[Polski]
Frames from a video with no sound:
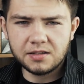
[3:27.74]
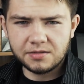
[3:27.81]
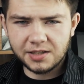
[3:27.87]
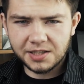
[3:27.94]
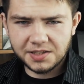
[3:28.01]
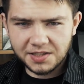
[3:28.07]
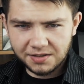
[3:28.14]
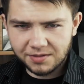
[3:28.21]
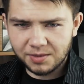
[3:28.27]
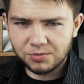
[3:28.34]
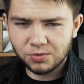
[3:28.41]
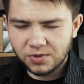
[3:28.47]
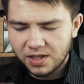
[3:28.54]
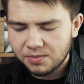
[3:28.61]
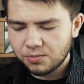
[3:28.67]
nie chcę wam
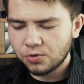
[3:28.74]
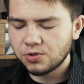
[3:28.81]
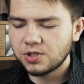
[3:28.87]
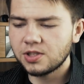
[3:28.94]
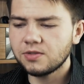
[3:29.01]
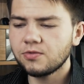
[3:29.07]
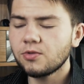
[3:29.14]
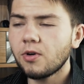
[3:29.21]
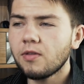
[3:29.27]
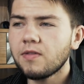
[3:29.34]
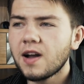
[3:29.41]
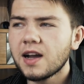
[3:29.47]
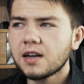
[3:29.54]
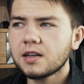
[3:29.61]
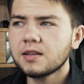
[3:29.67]
tutaj mącić w
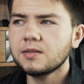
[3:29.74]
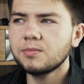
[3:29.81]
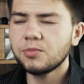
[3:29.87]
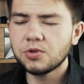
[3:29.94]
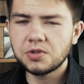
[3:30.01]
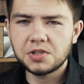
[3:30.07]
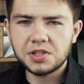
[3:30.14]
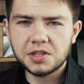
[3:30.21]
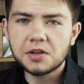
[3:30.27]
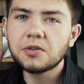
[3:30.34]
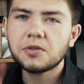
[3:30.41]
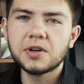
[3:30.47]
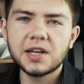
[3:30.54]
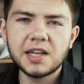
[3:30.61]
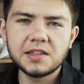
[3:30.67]
głowach. Bądźcie
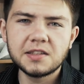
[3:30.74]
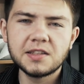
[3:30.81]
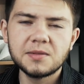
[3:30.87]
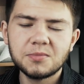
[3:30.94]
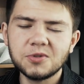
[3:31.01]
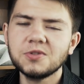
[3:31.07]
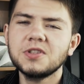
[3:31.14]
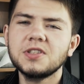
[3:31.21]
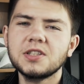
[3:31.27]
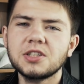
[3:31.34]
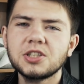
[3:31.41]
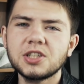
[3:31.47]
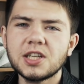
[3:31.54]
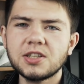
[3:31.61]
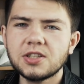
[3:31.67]
konkretni, bądźcie
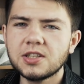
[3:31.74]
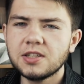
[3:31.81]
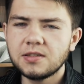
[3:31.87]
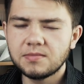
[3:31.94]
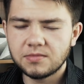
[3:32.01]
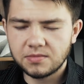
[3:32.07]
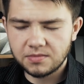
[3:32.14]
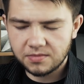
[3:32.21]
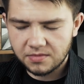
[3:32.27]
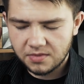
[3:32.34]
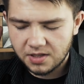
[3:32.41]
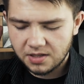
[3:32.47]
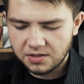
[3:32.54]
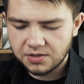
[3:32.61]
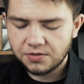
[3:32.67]
szczerzy.
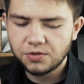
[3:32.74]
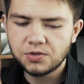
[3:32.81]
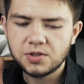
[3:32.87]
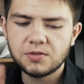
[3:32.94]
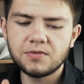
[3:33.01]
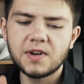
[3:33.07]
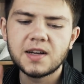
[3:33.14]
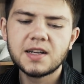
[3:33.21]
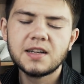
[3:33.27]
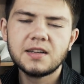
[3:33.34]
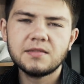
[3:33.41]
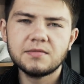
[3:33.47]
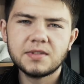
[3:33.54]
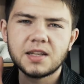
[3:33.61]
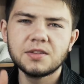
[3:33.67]
Zwróćcie
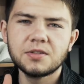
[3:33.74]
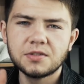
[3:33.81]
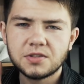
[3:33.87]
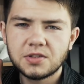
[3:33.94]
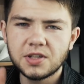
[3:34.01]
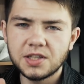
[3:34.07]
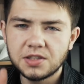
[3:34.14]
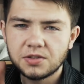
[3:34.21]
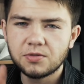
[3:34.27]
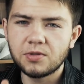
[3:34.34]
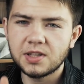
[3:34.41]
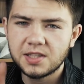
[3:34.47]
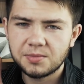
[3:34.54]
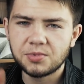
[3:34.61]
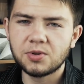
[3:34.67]
uwagę na to, co jest
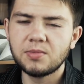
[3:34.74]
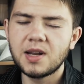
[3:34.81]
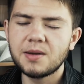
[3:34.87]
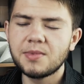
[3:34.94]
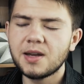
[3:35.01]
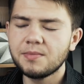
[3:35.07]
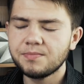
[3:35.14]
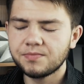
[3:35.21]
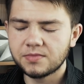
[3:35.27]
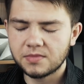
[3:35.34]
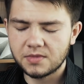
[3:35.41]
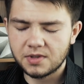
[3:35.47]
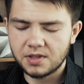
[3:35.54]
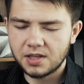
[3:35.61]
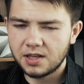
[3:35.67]
dokładnie problemem
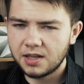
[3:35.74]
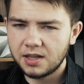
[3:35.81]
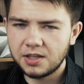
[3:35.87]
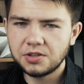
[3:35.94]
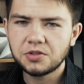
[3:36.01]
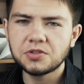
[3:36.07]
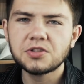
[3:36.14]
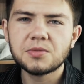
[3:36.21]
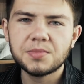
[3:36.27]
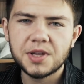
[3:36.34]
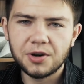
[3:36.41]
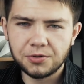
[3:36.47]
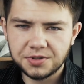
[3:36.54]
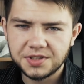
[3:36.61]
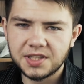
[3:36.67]
i to
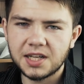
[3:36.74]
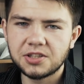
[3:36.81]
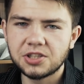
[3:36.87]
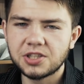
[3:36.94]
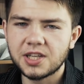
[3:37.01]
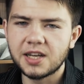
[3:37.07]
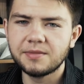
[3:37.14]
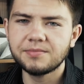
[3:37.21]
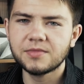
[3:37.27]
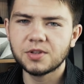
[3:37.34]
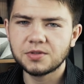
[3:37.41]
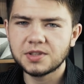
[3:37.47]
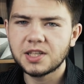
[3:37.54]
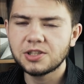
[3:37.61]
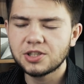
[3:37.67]
sobie oznaczcie.
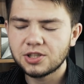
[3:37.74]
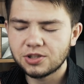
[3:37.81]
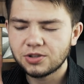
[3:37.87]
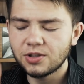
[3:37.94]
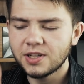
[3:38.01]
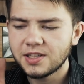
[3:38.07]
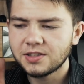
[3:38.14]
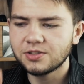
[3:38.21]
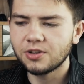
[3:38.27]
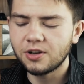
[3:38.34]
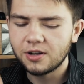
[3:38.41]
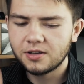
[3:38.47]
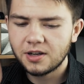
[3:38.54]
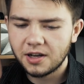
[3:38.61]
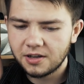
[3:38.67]
Oznaczcie, że to jest
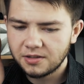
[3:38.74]
to,